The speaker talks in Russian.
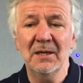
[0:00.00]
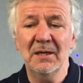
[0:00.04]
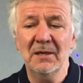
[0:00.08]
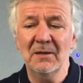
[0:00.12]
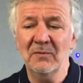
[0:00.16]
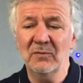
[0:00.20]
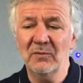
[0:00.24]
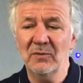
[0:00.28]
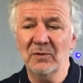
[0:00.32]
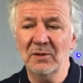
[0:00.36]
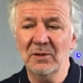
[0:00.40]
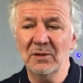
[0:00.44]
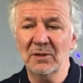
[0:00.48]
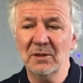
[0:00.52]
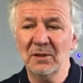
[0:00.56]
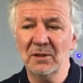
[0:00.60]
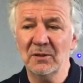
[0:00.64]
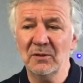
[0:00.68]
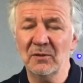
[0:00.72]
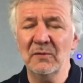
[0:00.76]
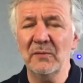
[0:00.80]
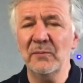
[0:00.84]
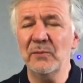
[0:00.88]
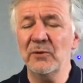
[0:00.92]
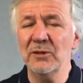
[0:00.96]
Вот.
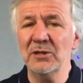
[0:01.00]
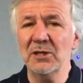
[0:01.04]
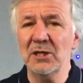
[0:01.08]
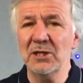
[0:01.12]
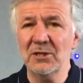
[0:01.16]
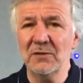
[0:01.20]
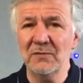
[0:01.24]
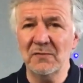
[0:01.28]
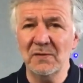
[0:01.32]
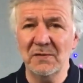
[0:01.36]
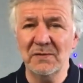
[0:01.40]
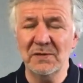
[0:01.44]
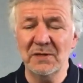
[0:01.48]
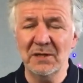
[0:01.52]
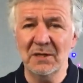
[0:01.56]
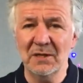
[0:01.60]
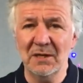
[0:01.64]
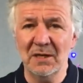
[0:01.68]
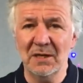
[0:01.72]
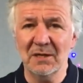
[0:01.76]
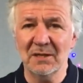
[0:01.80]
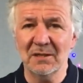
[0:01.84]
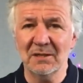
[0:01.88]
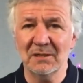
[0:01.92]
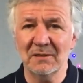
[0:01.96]
Но вопрос даже не в
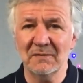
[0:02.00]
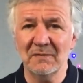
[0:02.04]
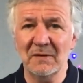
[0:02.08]
деньгах.